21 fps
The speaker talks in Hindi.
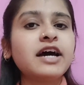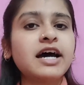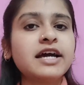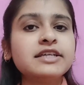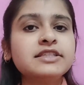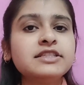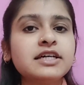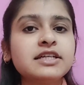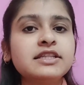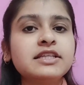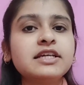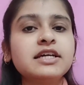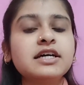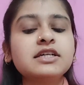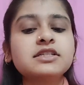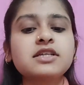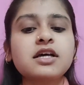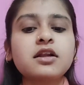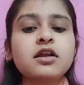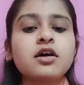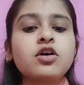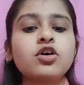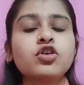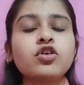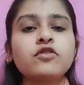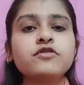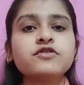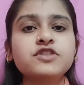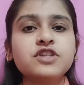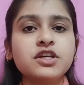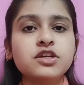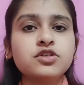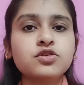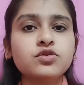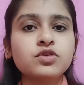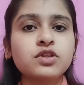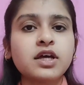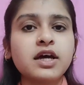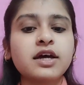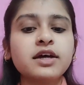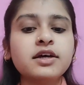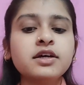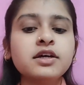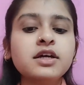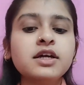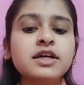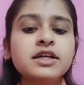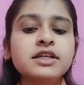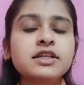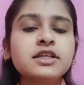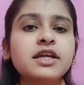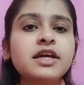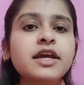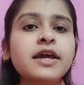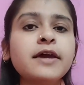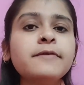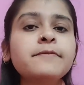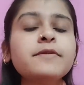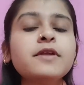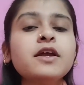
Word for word: हाई जाती है हर साल का कट ऑफ चेंज होता है ठीक है